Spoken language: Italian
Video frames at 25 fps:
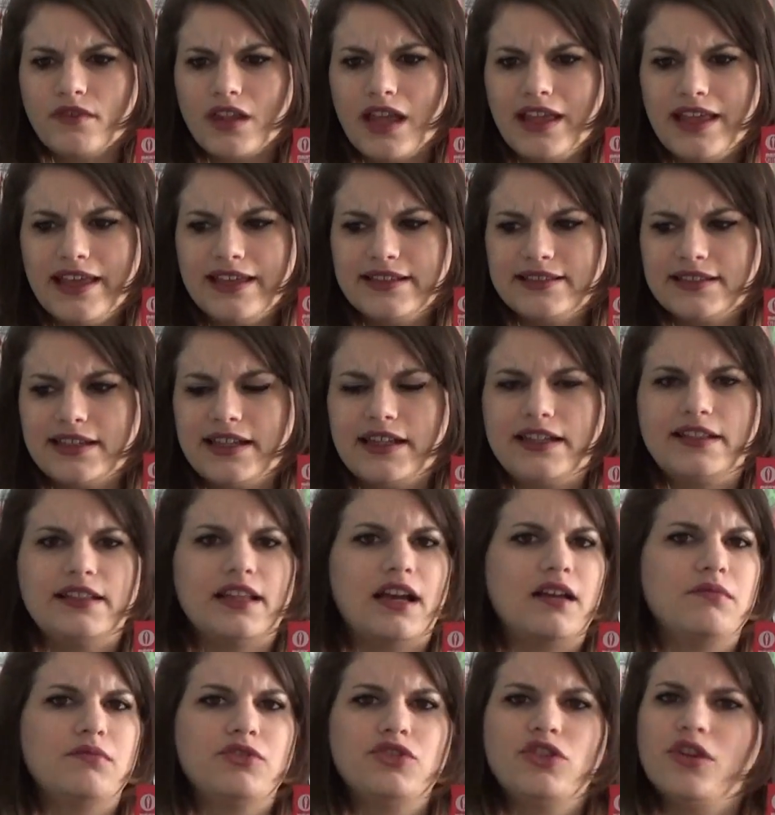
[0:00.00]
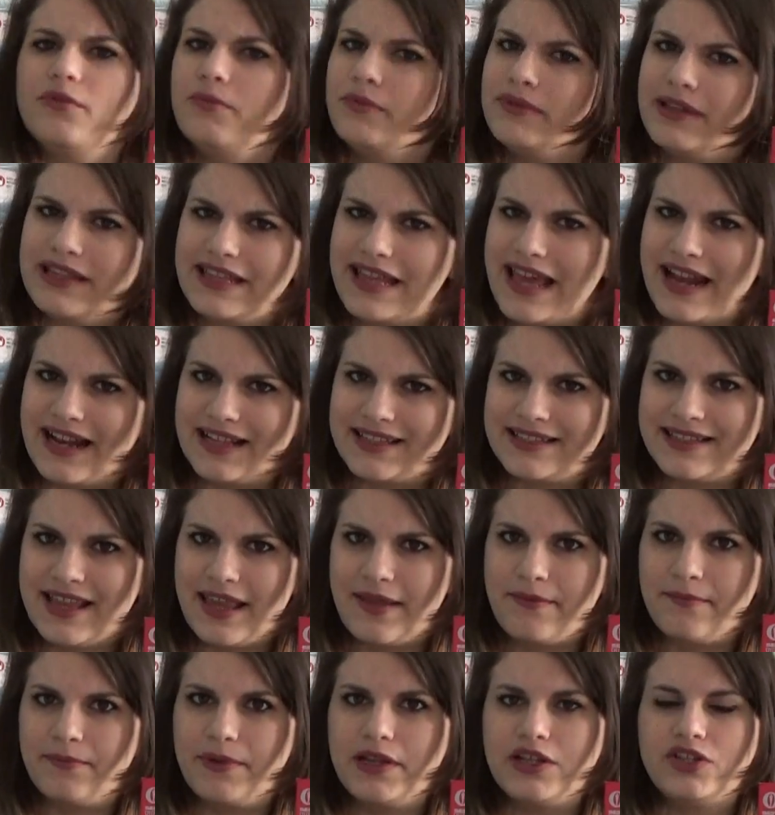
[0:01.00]
È scritta in maniera
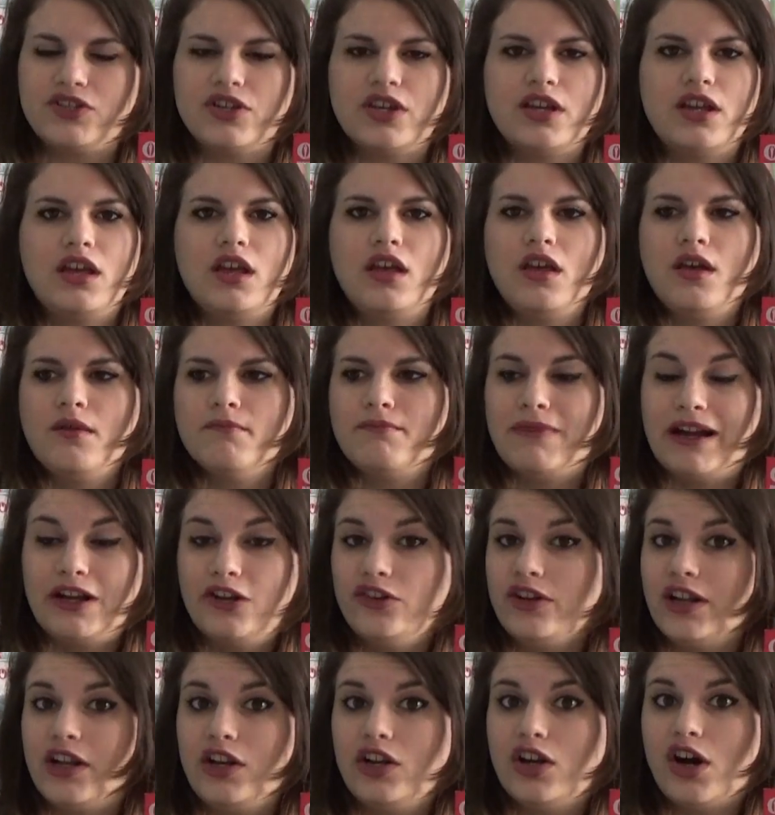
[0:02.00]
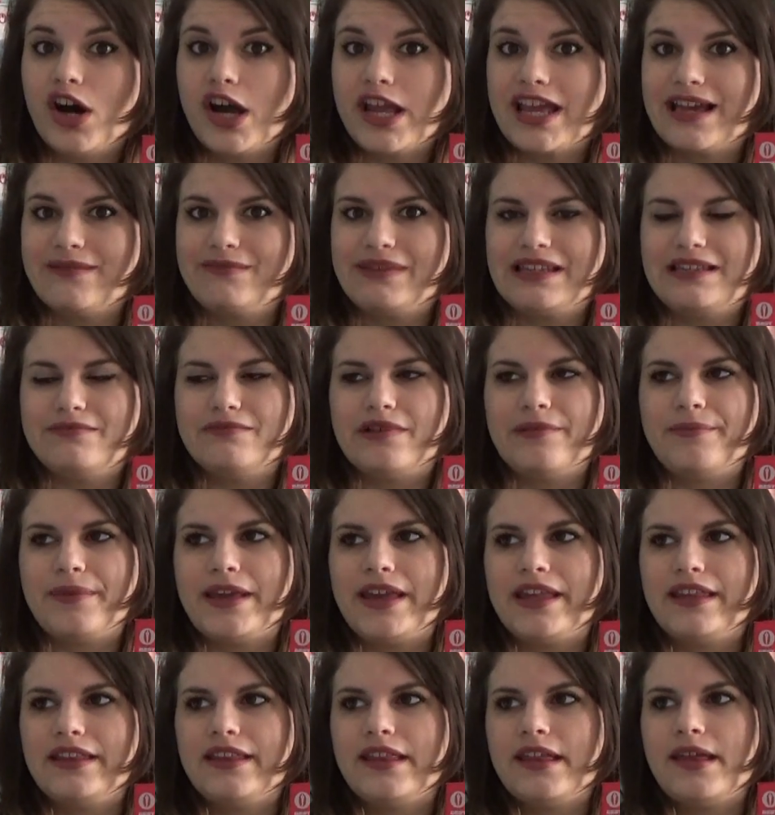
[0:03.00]
semplice, ma non annoia
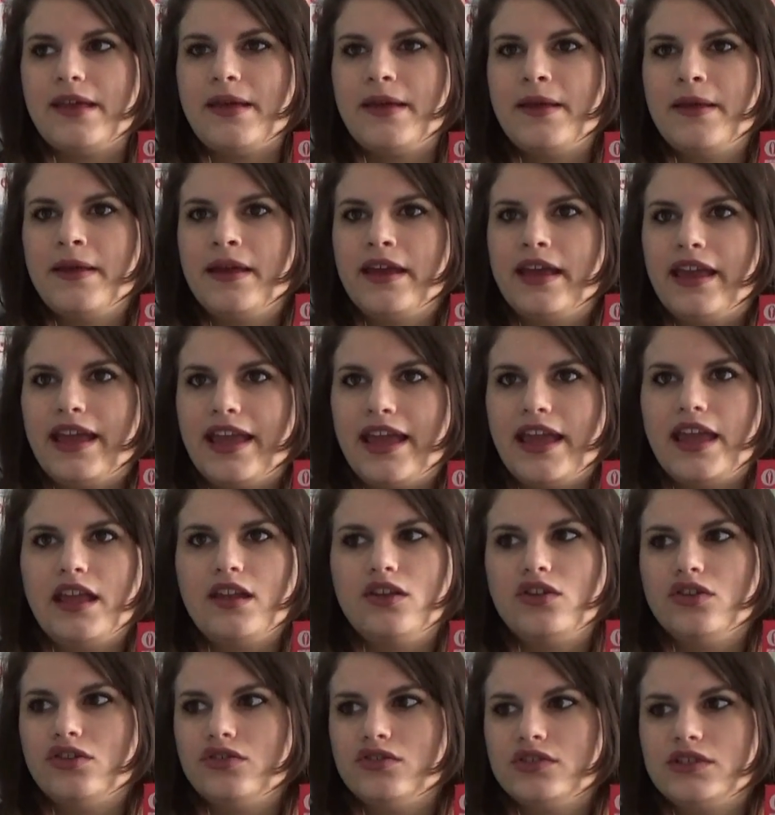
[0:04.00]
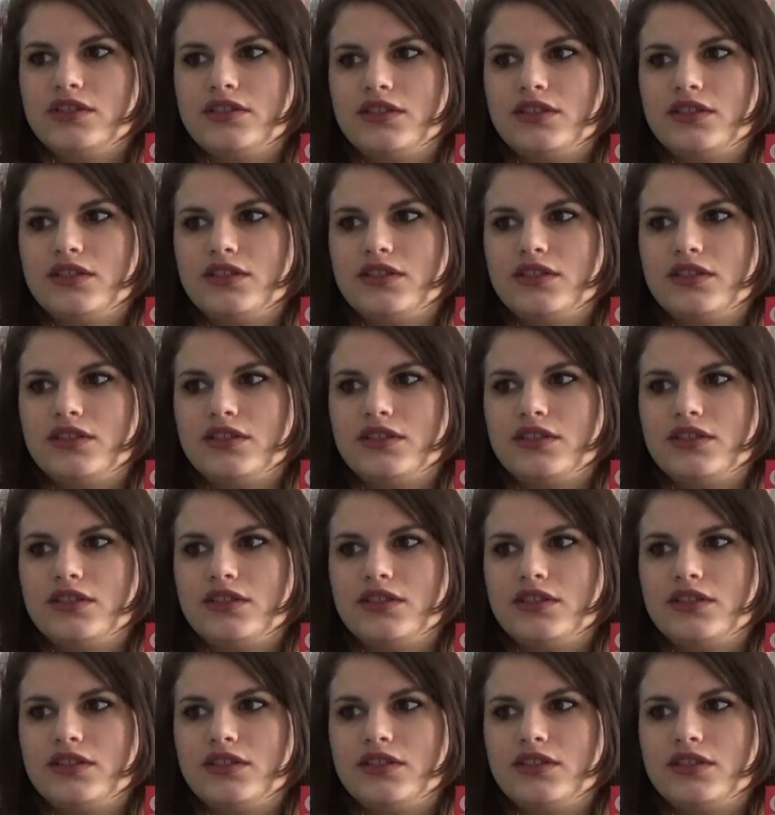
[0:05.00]
minimamente e non